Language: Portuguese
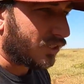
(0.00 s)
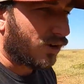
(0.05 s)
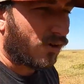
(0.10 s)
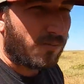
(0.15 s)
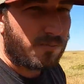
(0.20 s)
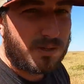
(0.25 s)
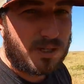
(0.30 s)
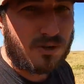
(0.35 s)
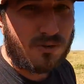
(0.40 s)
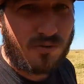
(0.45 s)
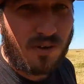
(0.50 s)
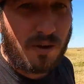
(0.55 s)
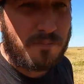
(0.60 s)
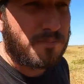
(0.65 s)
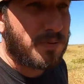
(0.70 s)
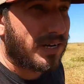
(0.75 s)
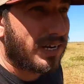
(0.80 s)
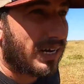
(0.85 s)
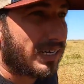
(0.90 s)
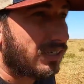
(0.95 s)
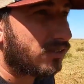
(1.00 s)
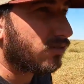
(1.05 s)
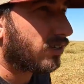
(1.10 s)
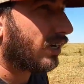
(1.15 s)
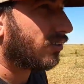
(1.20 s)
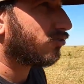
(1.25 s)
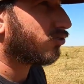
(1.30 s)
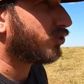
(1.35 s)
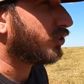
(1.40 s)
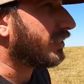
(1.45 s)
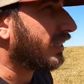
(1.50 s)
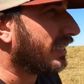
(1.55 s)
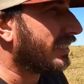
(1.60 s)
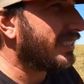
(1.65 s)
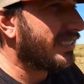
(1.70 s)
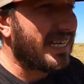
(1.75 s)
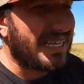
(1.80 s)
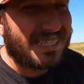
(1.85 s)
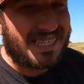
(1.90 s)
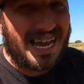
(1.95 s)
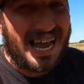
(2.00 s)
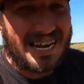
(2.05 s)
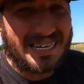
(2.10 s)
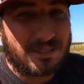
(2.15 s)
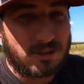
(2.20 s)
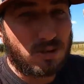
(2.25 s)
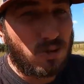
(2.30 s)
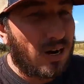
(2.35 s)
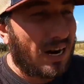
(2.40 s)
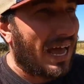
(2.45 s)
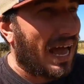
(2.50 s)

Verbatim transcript: Então o bicho vai pegar aqui no Carlos Jordão. E detalhe, do